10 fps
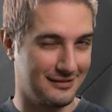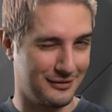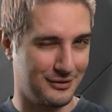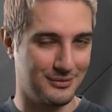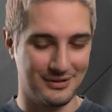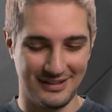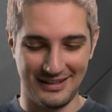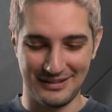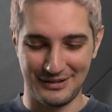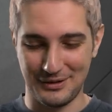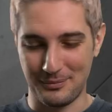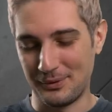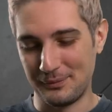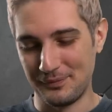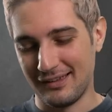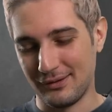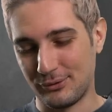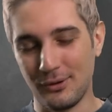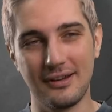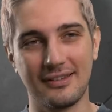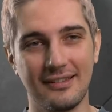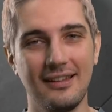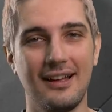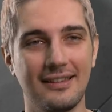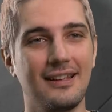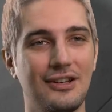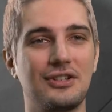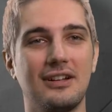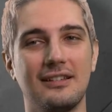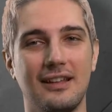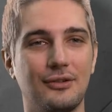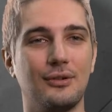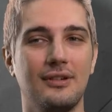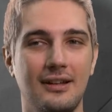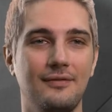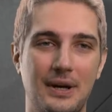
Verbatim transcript: Onu da teaserını yapalım. Ee, sonrasında asgari çıkarından sonra